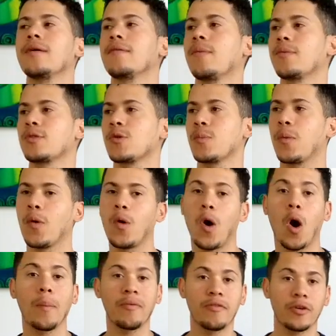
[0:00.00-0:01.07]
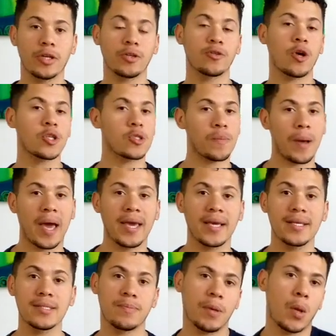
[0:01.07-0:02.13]
Vamos supor, óbvio que no nosso
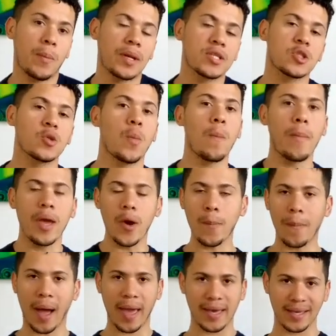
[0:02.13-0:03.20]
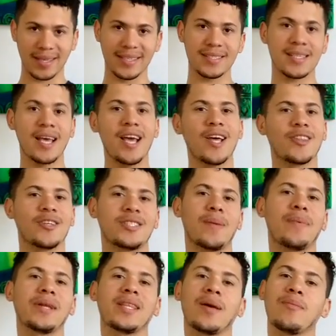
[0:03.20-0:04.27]
país, pelo menos no meu país, nós
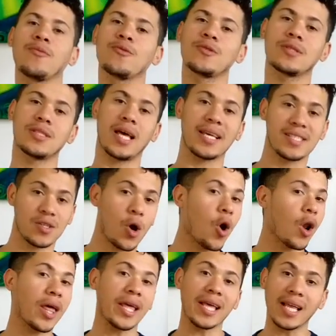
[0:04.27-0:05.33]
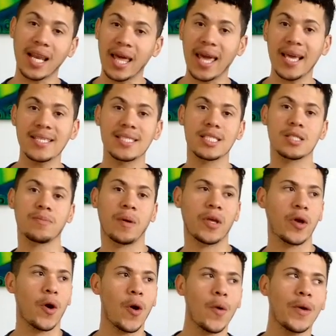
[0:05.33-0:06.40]
aprendemos na escola inglês e
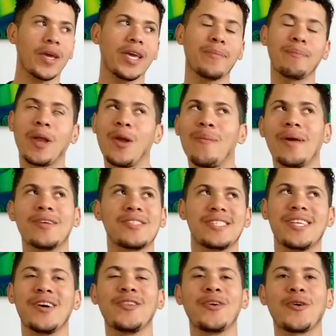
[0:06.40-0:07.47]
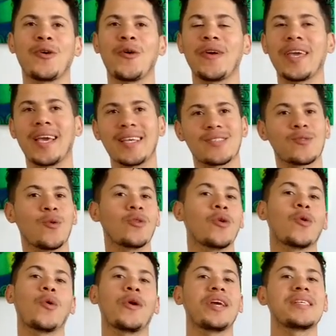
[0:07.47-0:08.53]
espanhol, e pelo menos eu não conheço ou
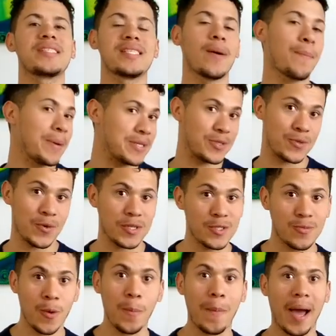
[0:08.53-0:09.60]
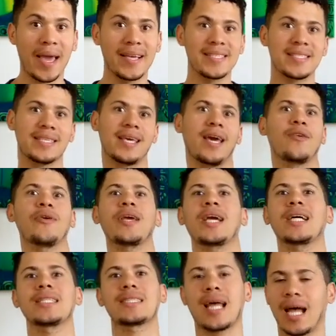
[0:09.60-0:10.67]
não conhecia pessoas do meu país que eram
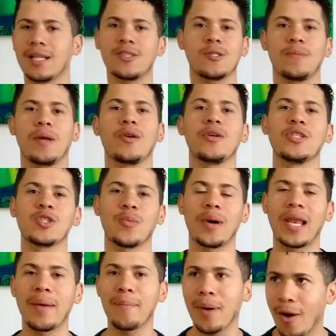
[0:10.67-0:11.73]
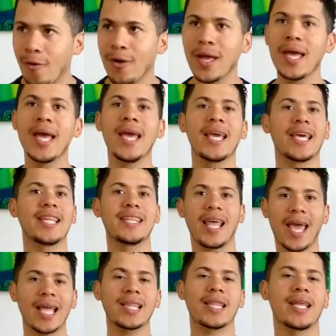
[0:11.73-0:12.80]
encantados pelo idioma alemão que
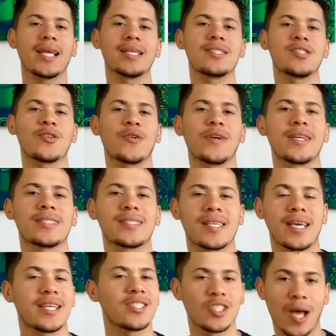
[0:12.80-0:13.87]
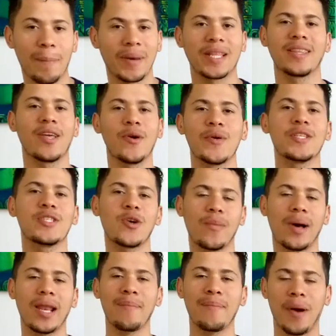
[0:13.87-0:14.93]
tem interesse de conhecer e de aprender o
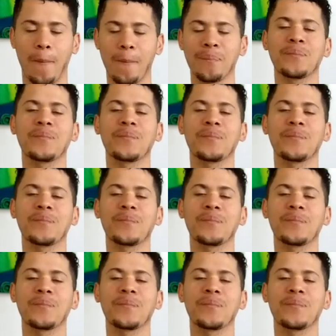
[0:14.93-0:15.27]
idioma alemão.